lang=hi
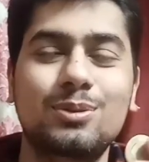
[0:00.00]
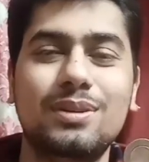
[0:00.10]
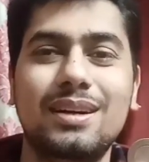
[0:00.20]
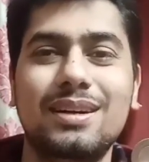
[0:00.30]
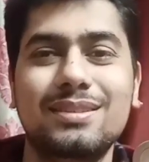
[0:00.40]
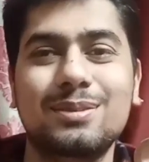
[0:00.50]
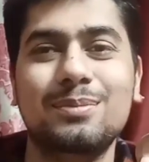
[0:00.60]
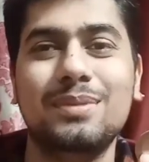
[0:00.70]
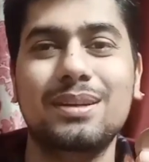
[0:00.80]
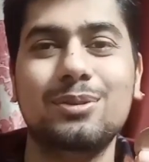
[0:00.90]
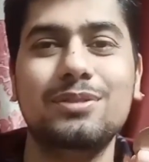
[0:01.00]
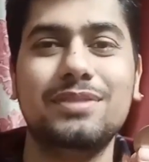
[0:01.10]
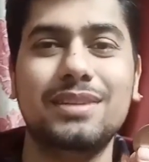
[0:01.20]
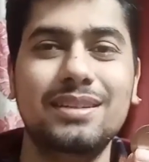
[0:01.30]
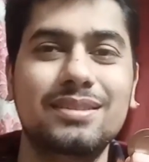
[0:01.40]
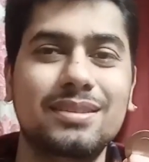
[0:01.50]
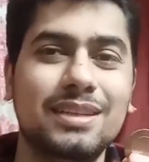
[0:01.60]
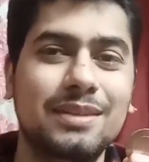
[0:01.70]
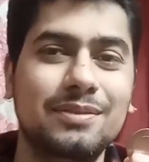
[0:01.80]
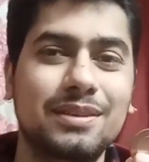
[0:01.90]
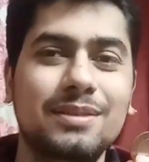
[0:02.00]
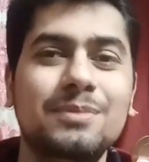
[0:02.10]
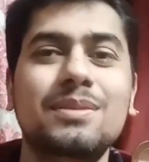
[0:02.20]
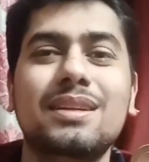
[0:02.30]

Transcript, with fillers: और आज हमारा कोई फ्रेंड सब्सक्राइबर